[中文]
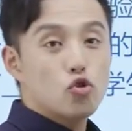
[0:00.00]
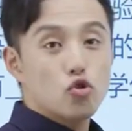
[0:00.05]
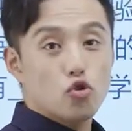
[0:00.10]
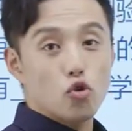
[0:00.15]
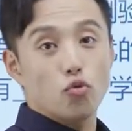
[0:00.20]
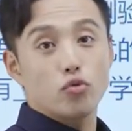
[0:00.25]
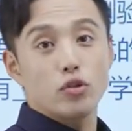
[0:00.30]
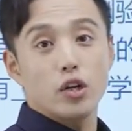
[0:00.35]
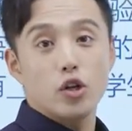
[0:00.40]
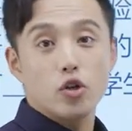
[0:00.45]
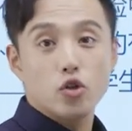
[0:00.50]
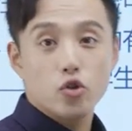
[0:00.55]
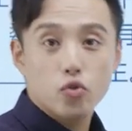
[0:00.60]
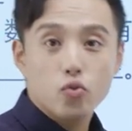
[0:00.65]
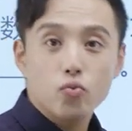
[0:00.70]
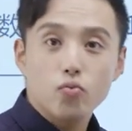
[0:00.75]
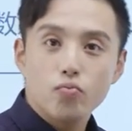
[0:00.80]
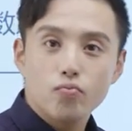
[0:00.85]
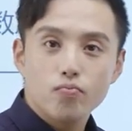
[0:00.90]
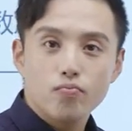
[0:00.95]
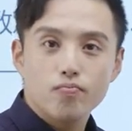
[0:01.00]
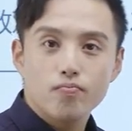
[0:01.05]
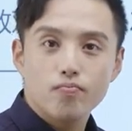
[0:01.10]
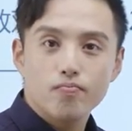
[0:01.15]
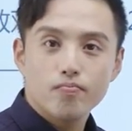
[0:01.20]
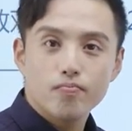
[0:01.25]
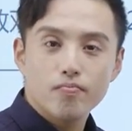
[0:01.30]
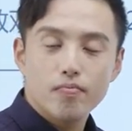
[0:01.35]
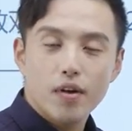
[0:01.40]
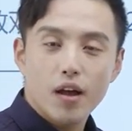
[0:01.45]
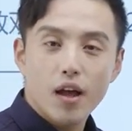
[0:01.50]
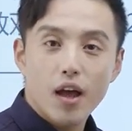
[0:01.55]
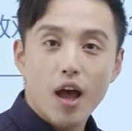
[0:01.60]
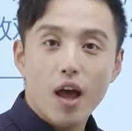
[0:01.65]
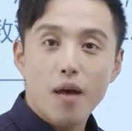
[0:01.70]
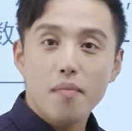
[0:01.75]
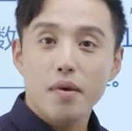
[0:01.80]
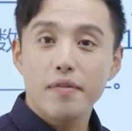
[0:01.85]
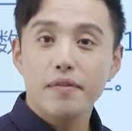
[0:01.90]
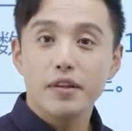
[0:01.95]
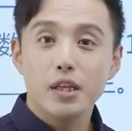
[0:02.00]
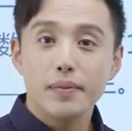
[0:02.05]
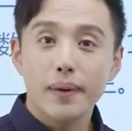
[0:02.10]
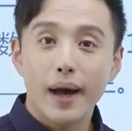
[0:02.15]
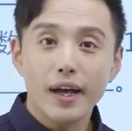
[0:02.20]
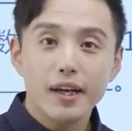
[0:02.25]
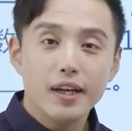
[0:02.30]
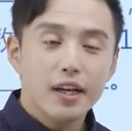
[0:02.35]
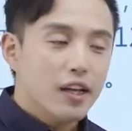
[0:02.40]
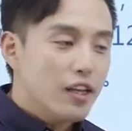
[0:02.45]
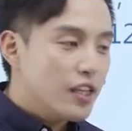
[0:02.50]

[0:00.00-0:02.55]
总人数。没问题吧？